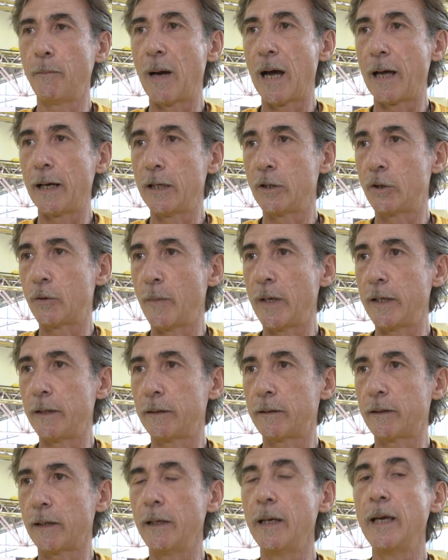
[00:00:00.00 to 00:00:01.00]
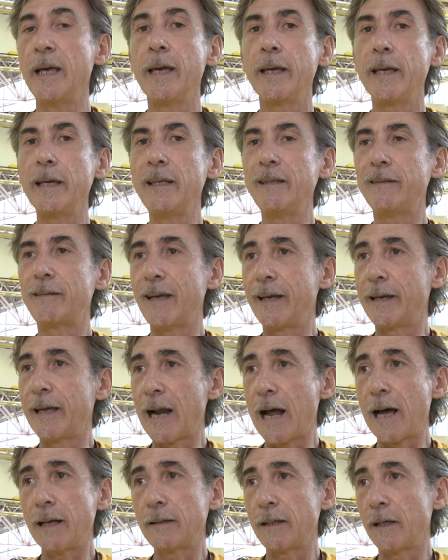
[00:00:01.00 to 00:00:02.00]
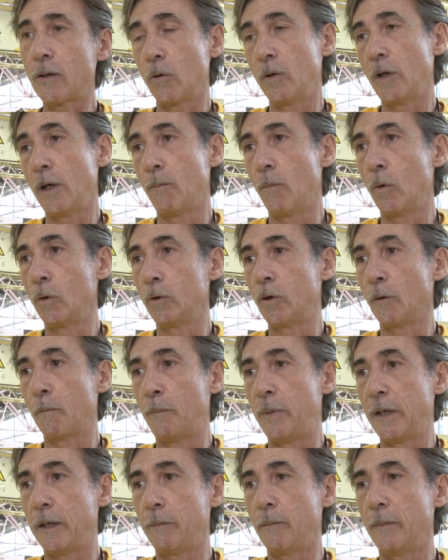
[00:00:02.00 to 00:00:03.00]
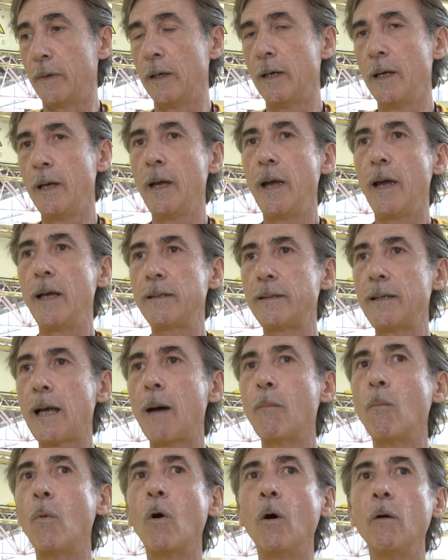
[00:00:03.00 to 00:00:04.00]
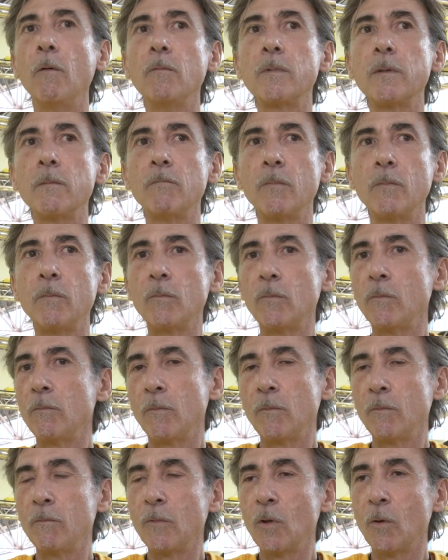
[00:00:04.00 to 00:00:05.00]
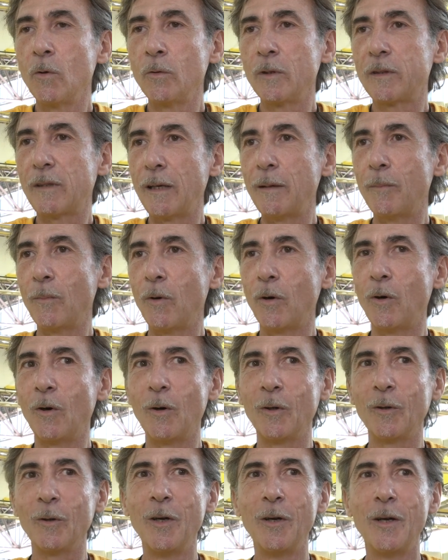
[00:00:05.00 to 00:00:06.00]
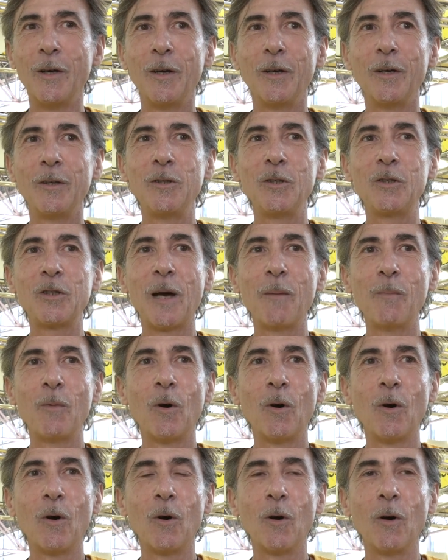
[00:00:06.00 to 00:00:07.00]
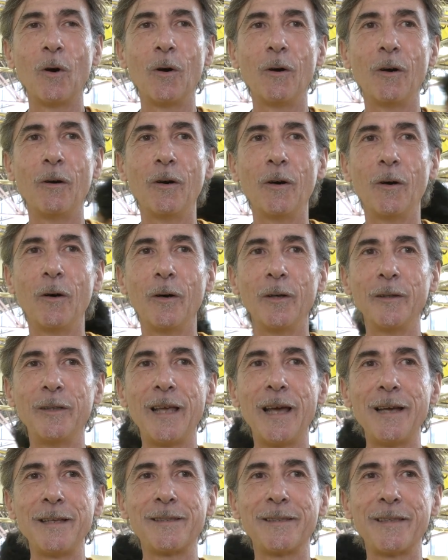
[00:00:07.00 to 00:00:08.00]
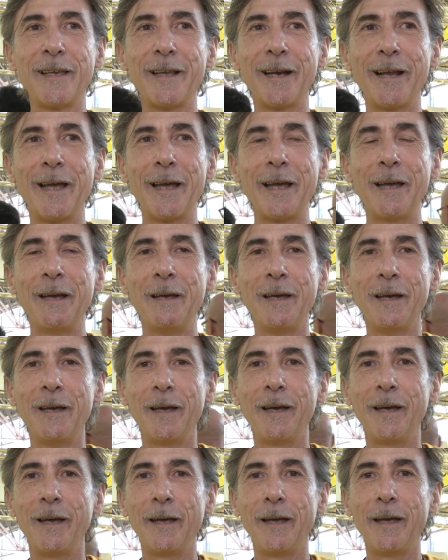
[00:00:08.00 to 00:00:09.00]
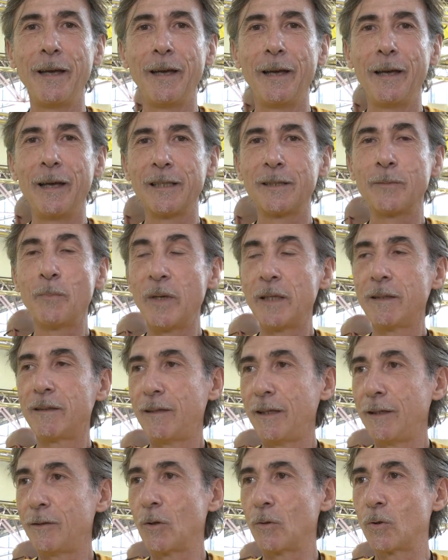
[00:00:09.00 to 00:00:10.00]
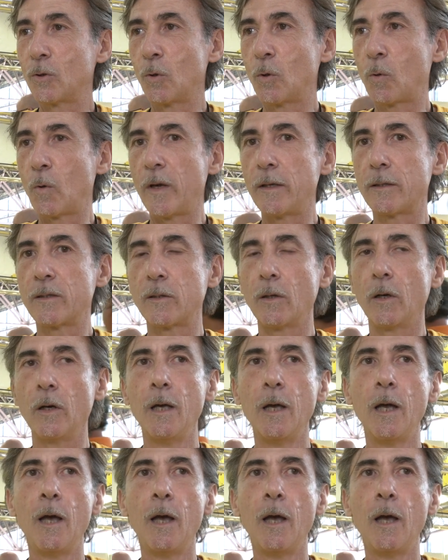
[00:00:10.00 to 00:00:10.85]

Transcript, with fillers: management integrate con il mondo BIM e siamo, mm, non temo diciamo, oh, di essere eh, smentito su questo,